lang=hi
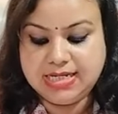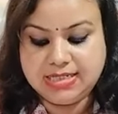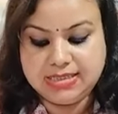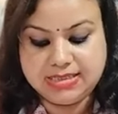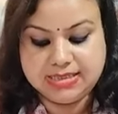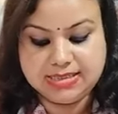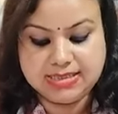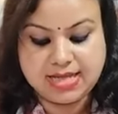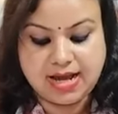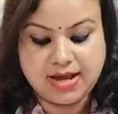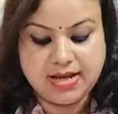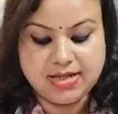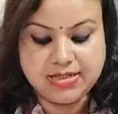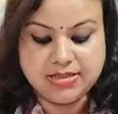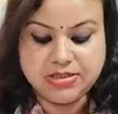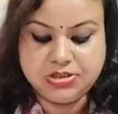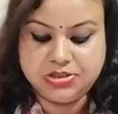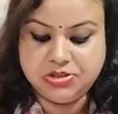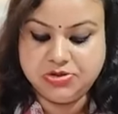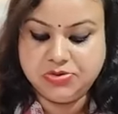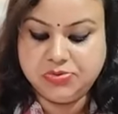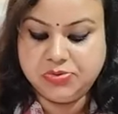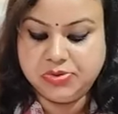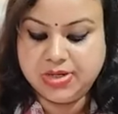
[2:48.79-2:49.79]
इंसान
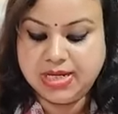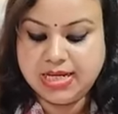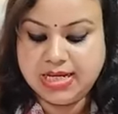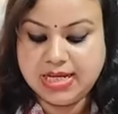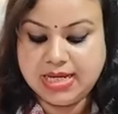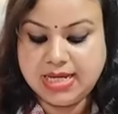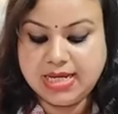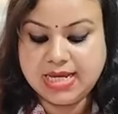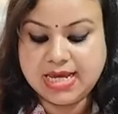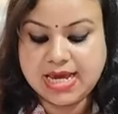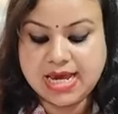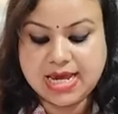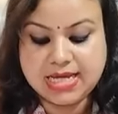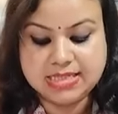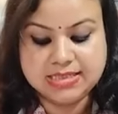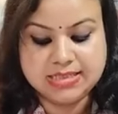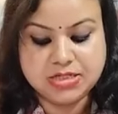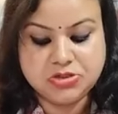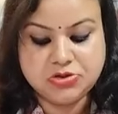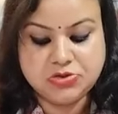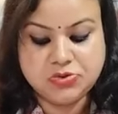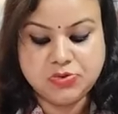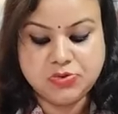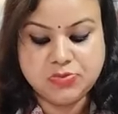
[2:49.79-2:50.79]
जिन्होंने एक ऐसा
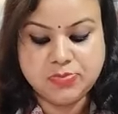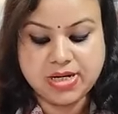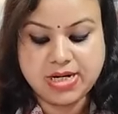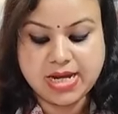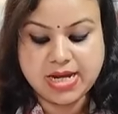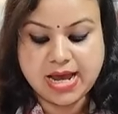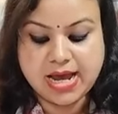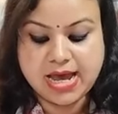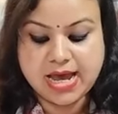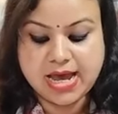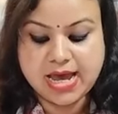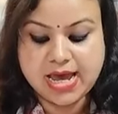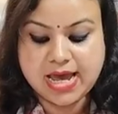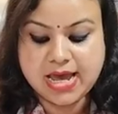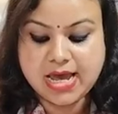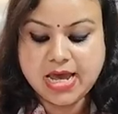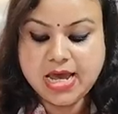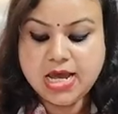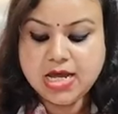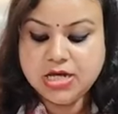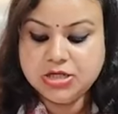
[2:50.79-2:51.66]
ड्रोन बनाया है